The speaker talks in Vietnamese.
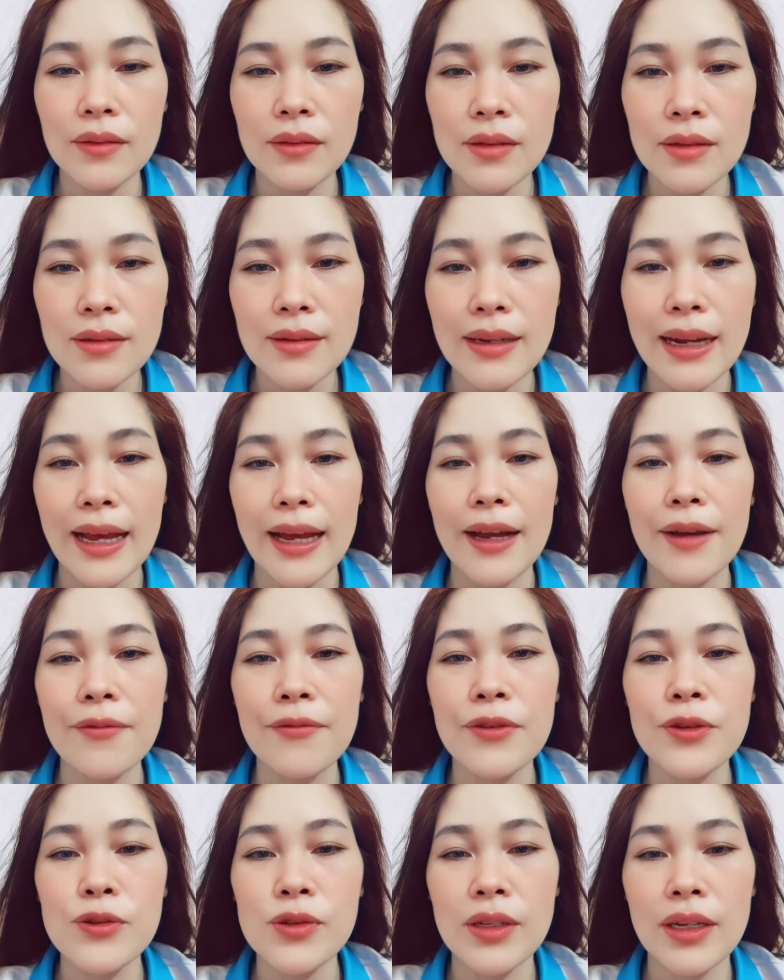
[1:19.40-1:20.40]
như là
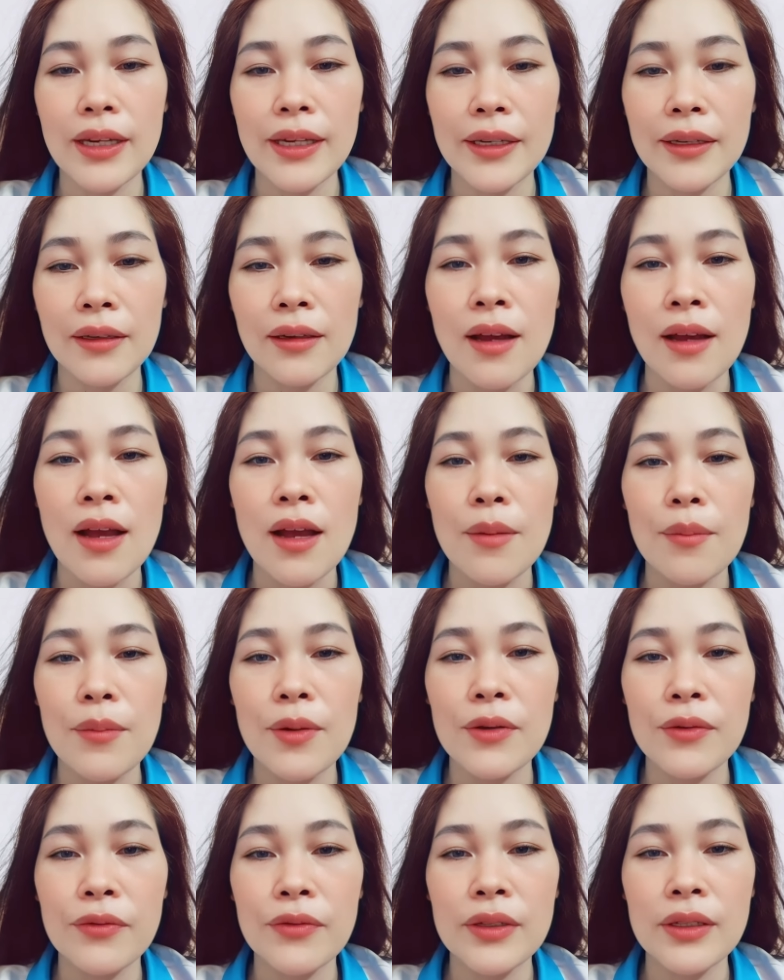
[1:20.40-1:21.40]
app FutureLang.
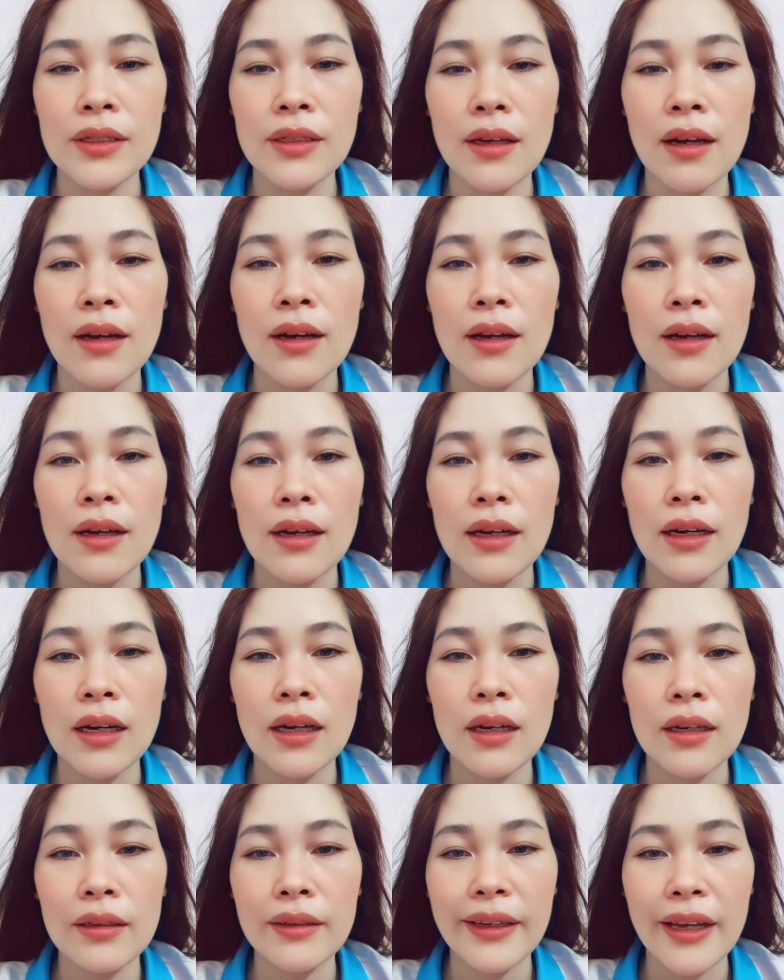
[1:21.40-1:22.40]
Bởi vì
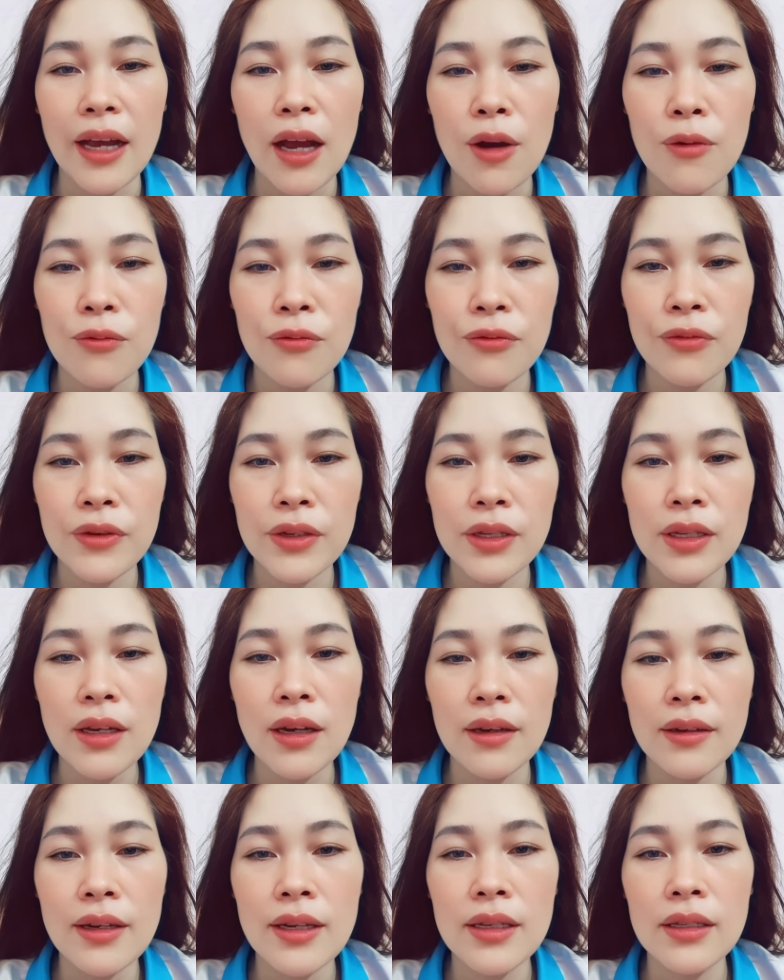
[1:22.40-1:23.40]
cái học phí
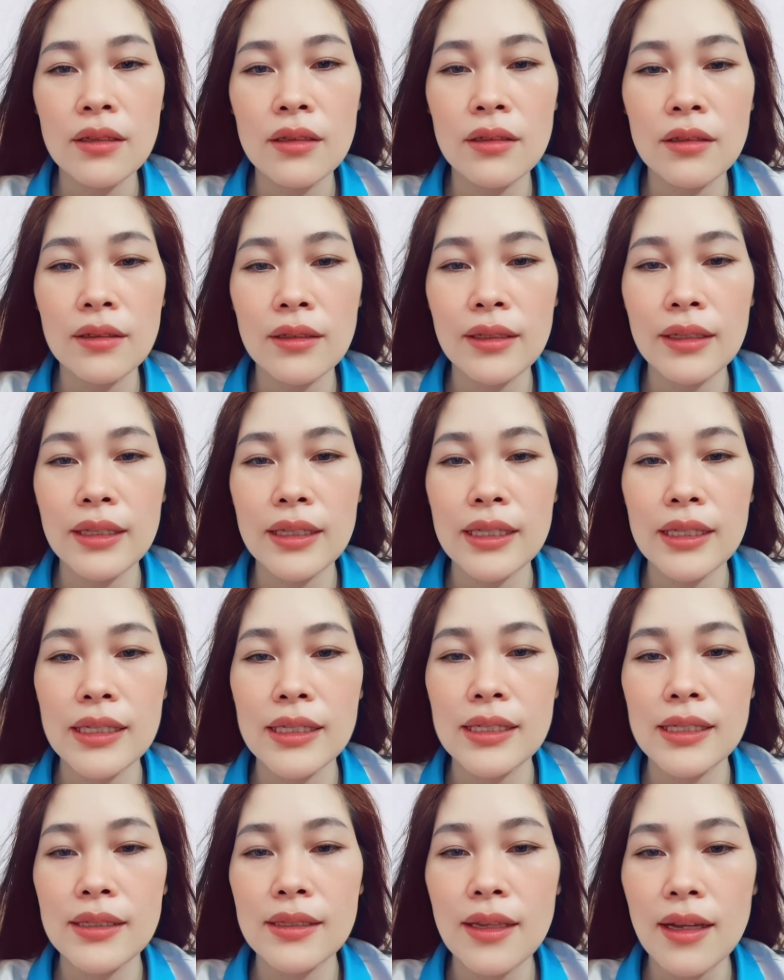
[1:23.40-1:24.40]
ở đây cực
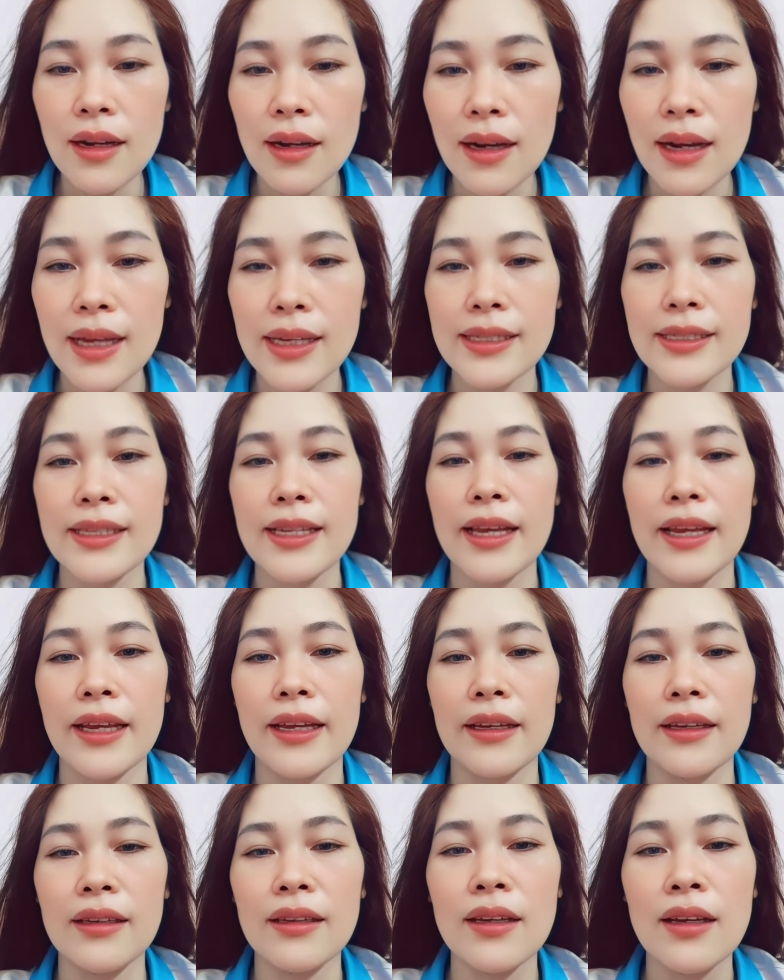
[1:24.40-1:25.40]
kỳ rất là
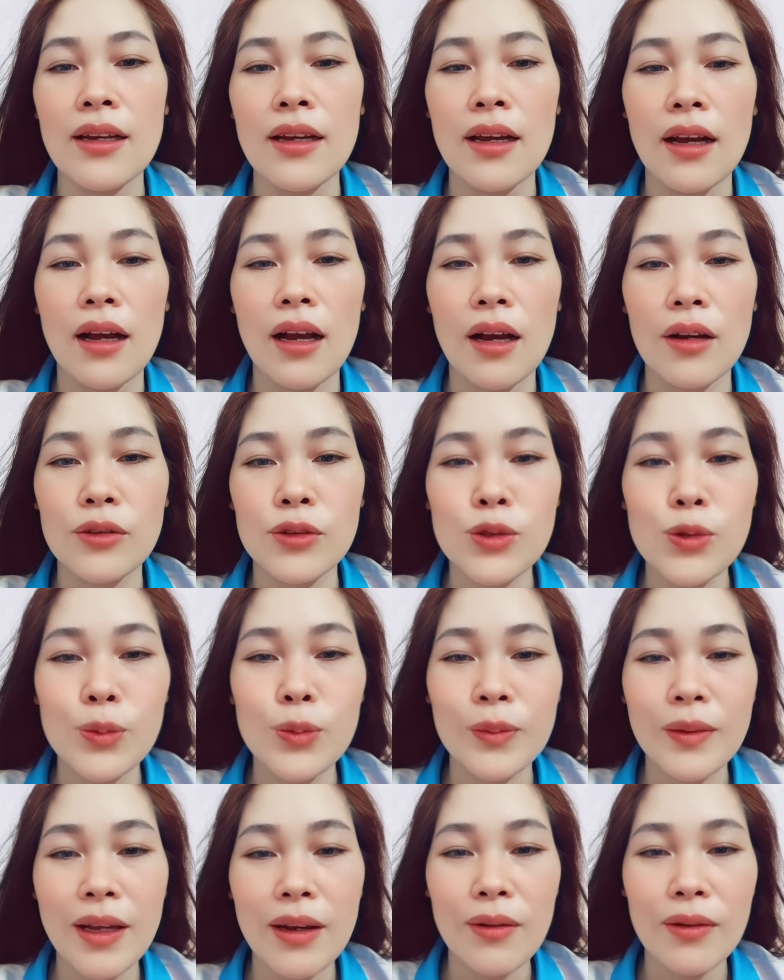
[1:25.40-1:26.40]
rẻ.
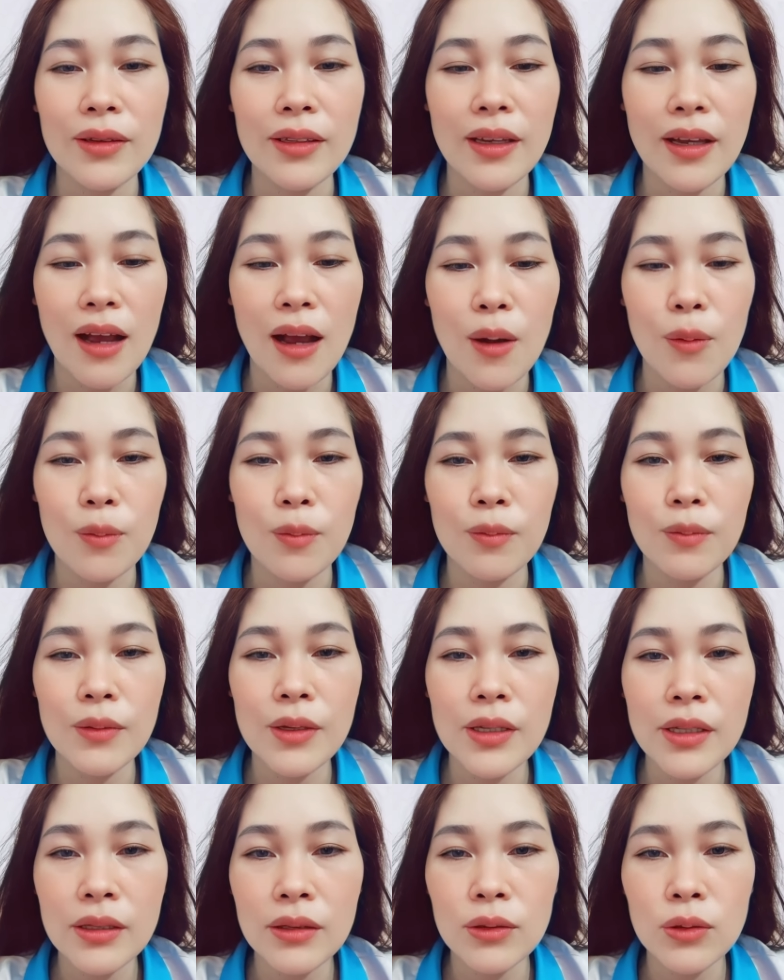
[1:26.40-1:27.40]
Chúng ta có thể học
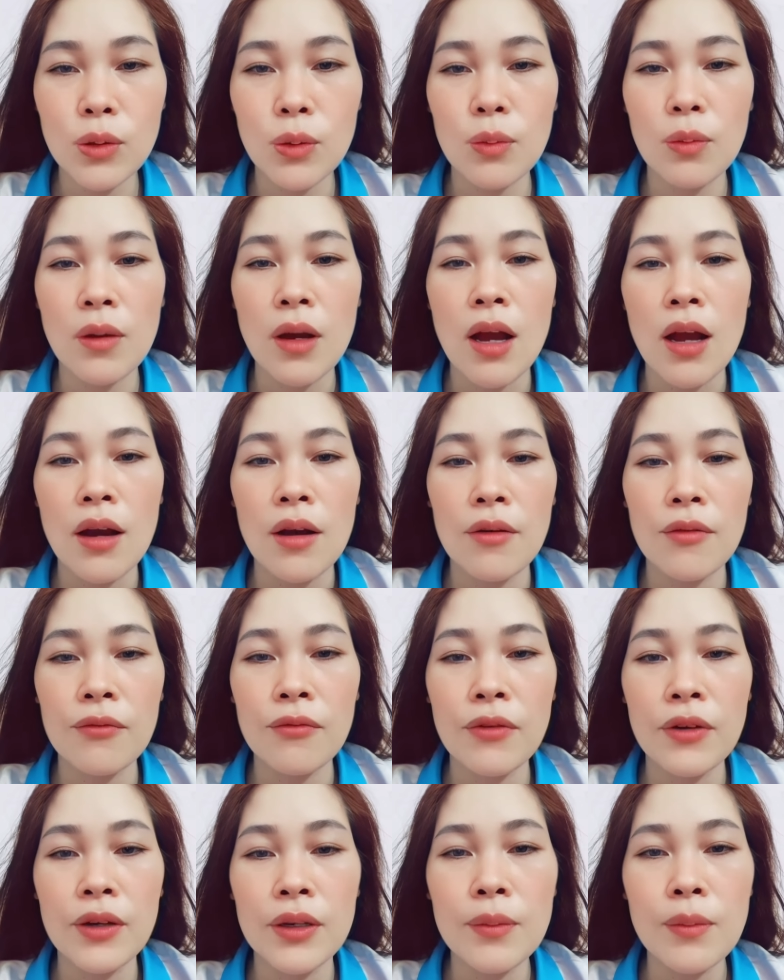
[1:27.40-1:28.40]
liên tục
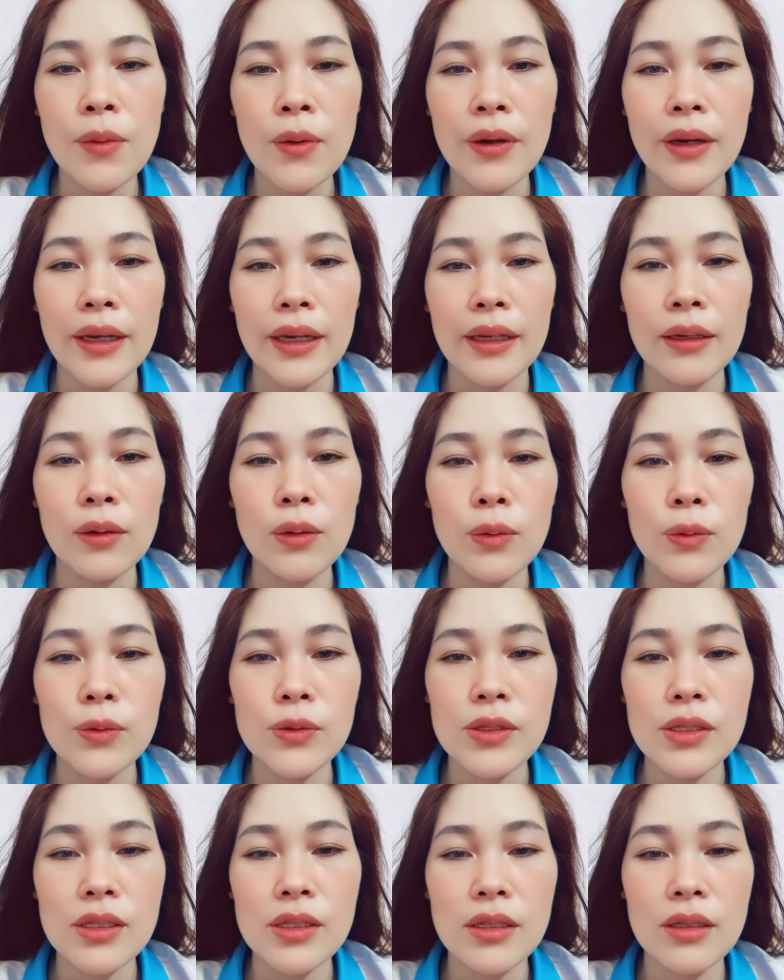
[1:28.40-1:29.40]
với một cái lộ
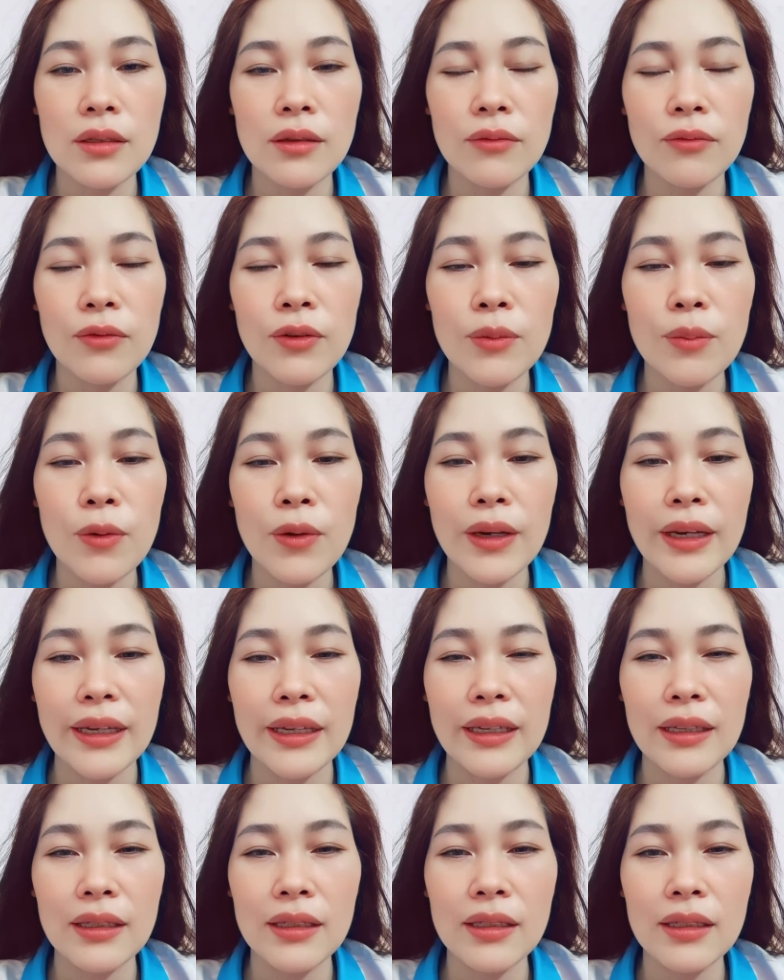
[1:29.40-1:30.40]
trình, với một
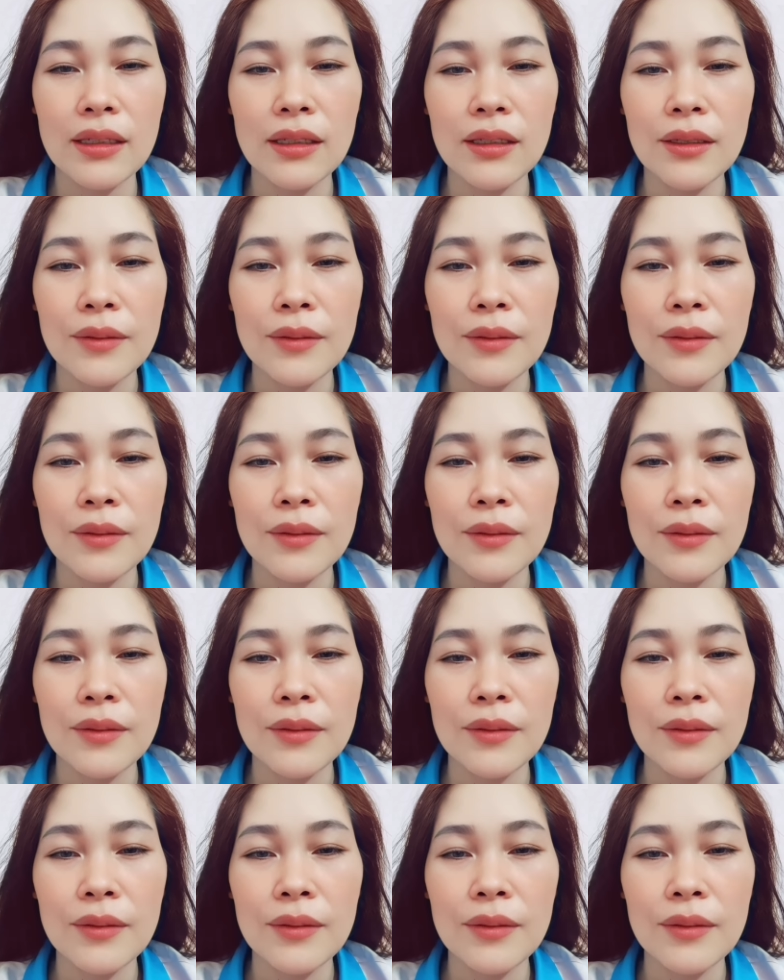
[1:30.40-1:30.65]
cái